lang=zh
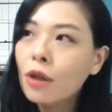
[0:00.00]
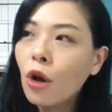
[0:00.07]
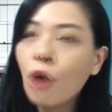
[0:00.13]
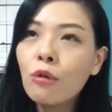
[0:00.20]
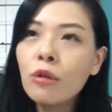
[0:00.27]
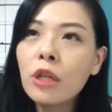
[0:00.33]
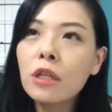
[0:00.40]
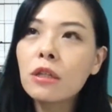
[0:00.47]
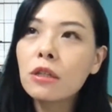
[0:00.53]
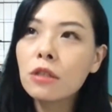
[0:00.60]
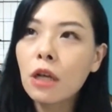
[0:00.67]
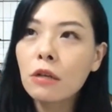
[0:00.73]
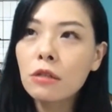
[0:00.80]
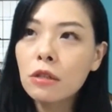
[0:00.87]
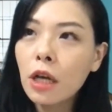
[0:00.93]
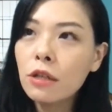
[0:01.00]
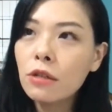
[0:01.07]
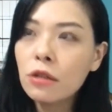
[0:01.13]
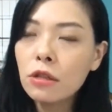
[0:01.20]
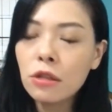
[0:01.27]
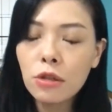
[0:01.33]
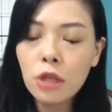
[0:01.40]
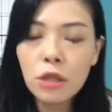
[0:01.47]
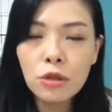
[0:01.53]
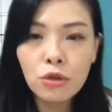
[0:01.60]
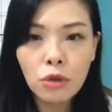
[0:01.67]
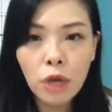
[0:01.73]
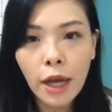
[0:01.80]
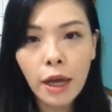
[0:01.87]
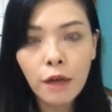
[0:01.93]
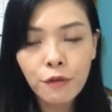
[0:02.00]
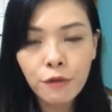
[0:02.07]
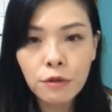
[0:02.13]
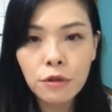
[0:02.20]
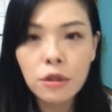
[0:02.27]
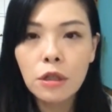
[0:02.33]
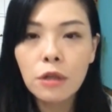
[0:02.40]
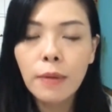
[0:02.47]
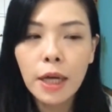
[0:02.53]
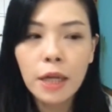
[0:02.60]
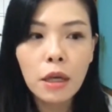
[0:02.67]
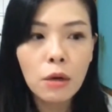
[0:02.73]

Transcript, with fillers: 空灵的角色，他就是一直说他要负责嘛，